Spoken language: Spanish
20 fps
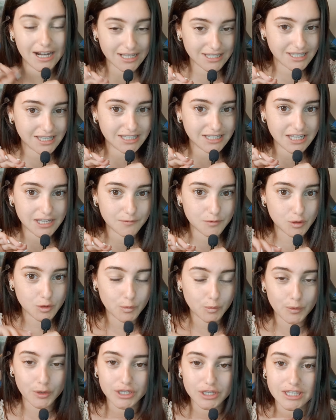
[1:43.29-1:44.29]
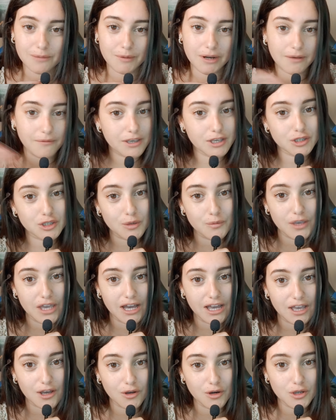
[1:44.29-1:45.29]
Gracias James Gunn por este maravilloso
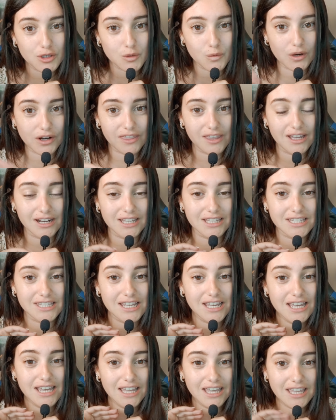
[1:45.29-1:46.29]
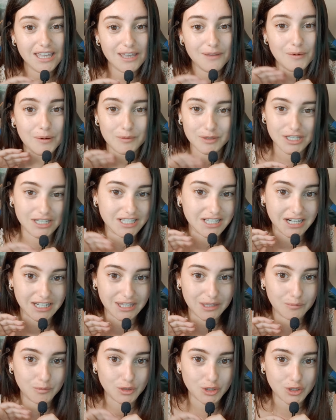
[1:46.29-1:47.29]
viaje con los guardianes y vamos a
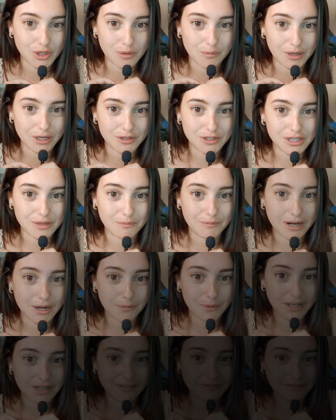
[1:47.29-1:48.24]
echarte mucho de menos en Marvel.